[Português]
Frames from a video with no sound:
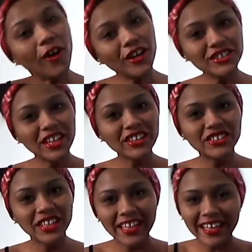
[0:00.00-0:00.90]
Oi
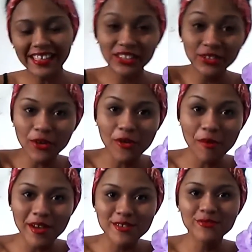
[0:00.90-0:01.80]
gente, aqui estou eu com
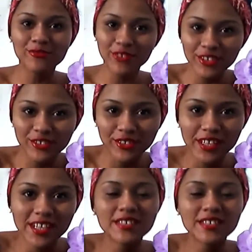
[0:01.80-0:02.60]
mais um vídeo.